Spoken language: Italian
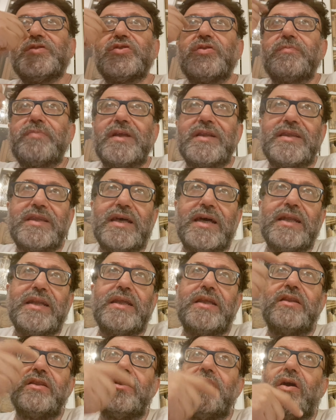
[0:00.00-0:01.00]

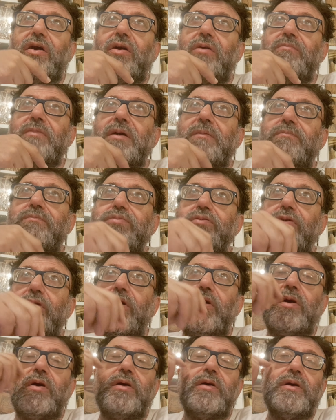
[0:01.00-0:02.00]
soppiantare, no, ma
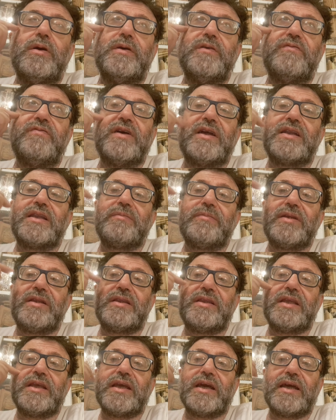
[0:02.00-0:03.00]
può eh, far
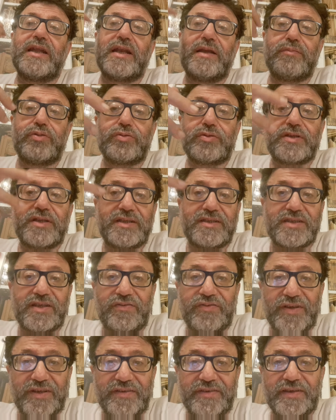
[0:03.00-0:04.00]
dimenticare la
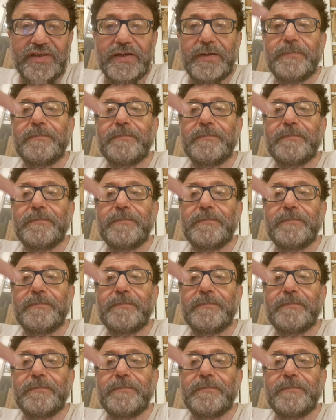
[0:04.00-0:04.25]
bruttezza fisica.